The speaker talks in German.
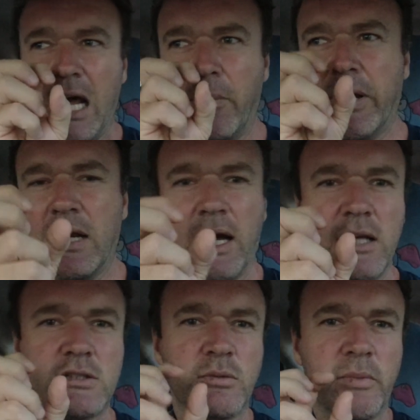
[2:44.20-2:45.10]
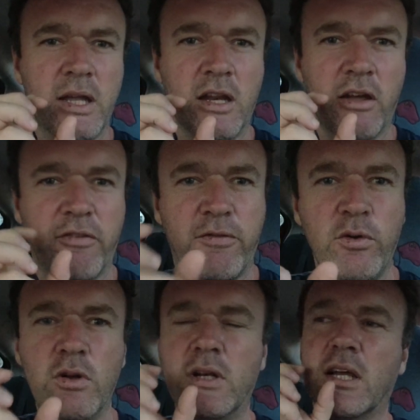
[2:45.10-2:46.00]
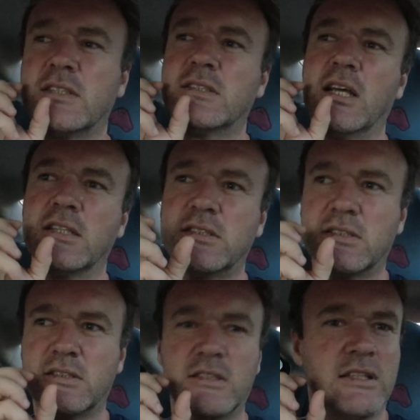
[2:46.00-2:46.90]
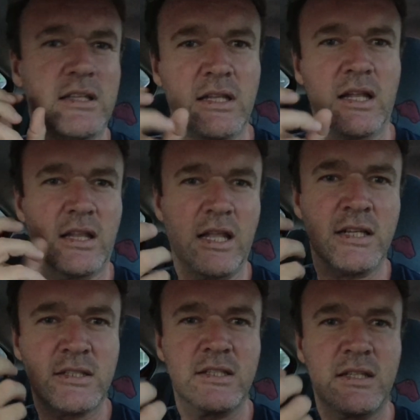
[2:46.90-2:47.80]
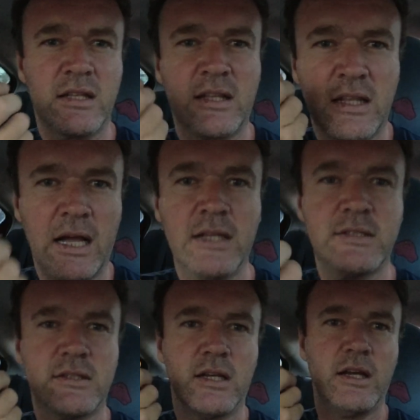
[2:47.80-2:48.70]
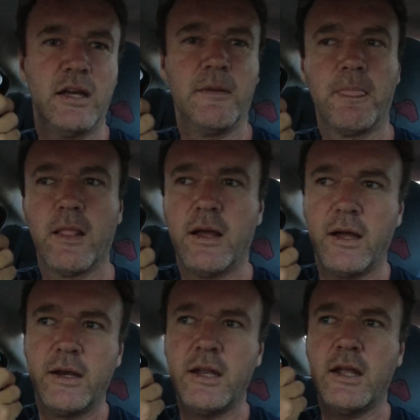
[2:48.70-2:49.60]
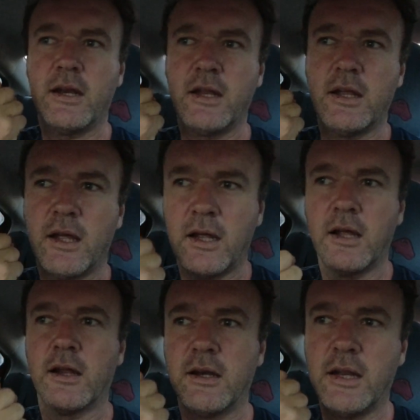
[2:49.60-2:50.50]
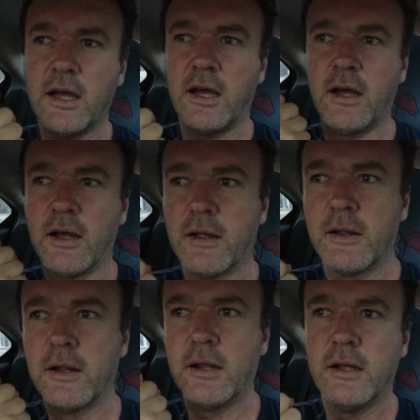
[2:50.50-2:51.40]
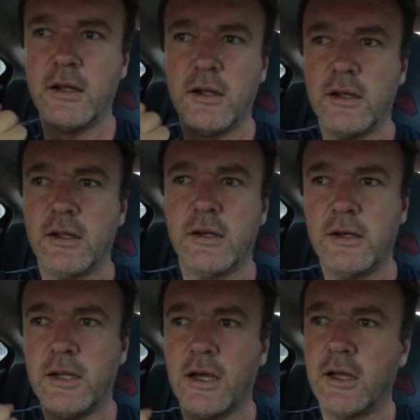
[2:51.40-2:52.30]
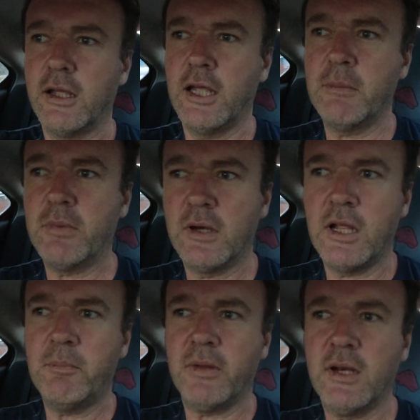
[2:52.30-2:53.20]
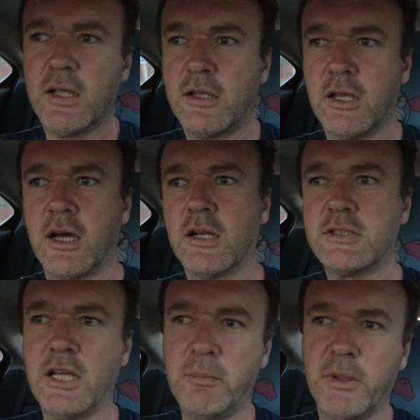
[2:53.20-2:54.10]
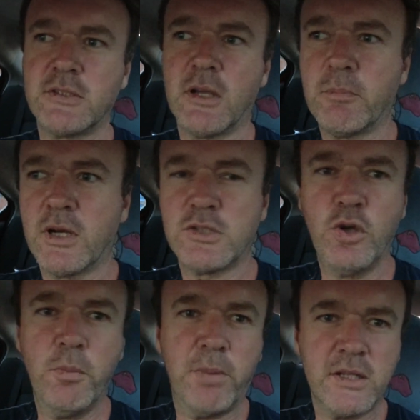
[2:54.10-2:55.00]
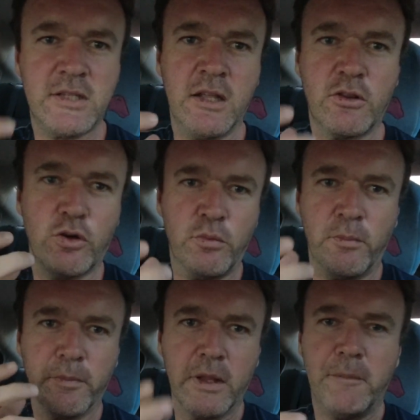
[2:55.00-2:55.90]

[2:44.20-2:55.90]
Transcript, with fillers: aber da ist so mein Gefühl, dass das, dass das der, der, der der Epinet, ja, das Epizentrum, das Hyperzentrum